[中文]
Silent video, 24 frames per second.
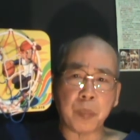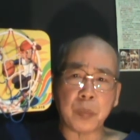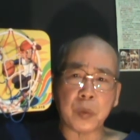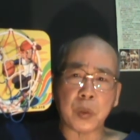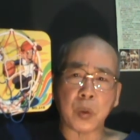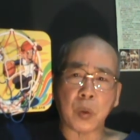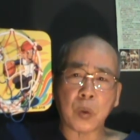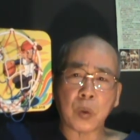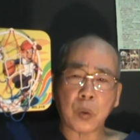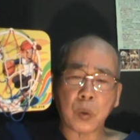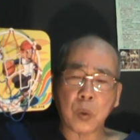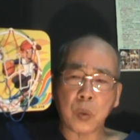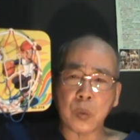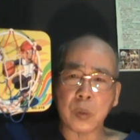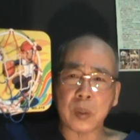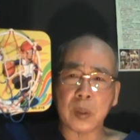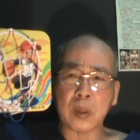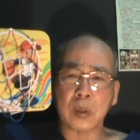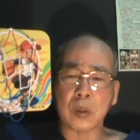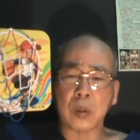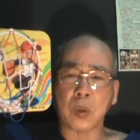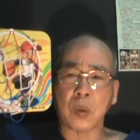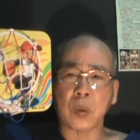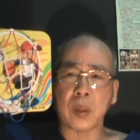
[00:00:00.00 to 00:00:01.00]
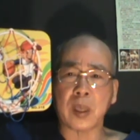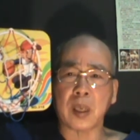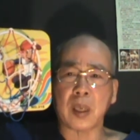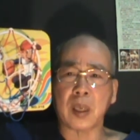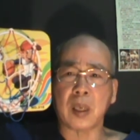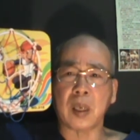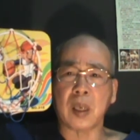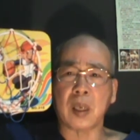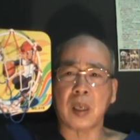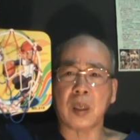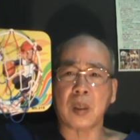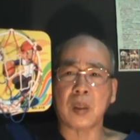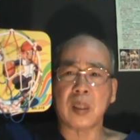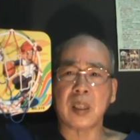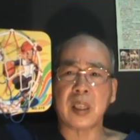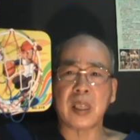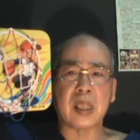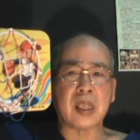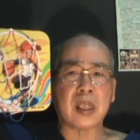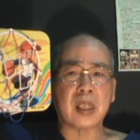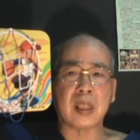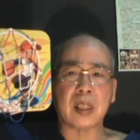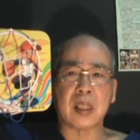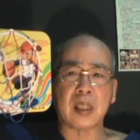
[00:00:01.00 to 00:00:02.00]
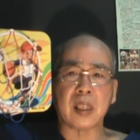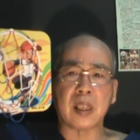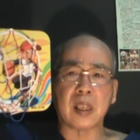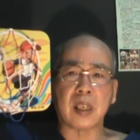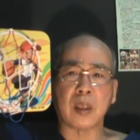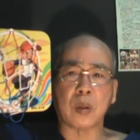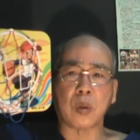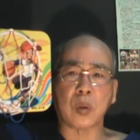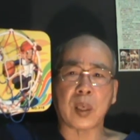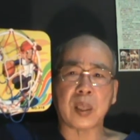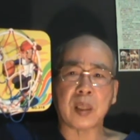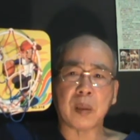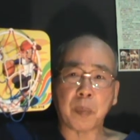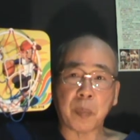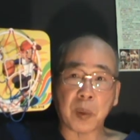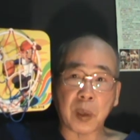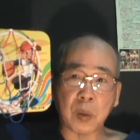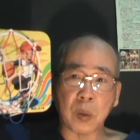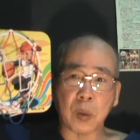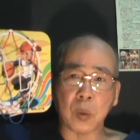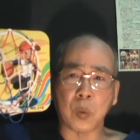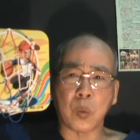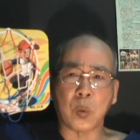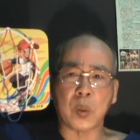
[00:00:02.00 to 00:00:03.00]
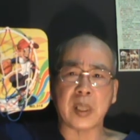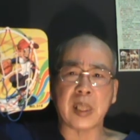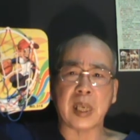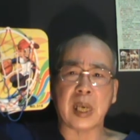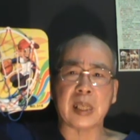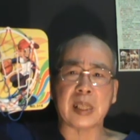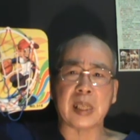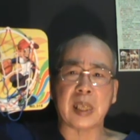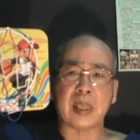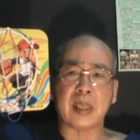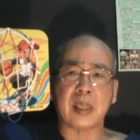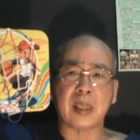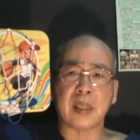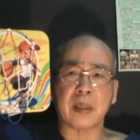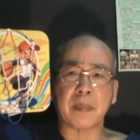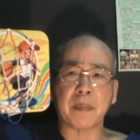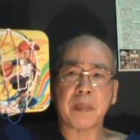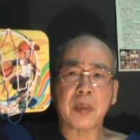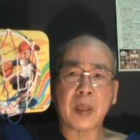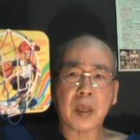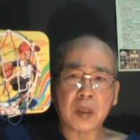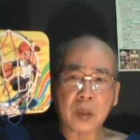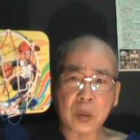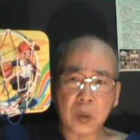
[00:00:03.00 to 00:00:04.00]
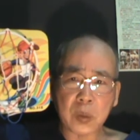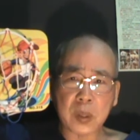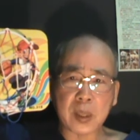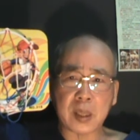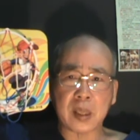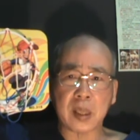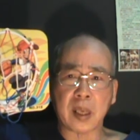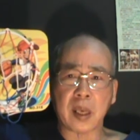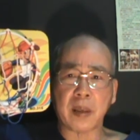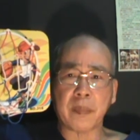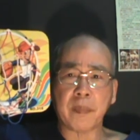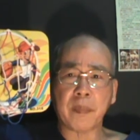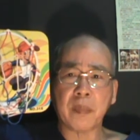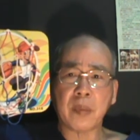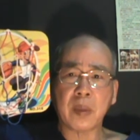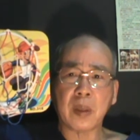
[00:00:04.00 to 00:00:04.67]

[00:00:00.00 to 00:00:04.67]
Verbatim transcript: 从公从那个任何任何团体，包括国家在内，都是这样，